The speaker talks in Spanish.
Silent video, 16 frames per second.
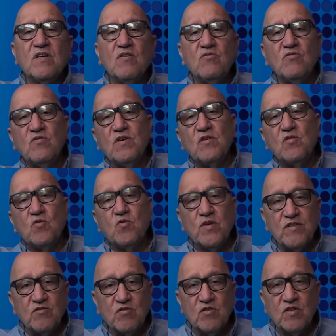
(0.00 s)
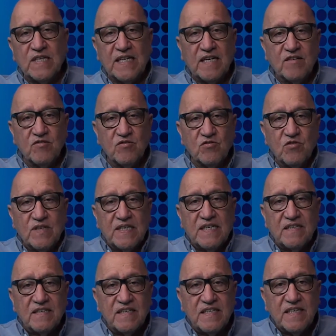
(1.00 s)
un nuevo encuentro con el doctor
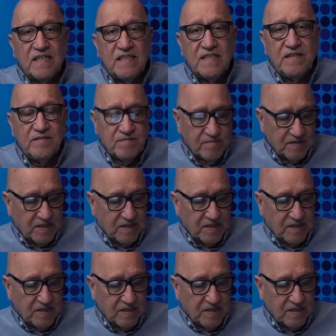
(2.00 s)
Enrique Lee,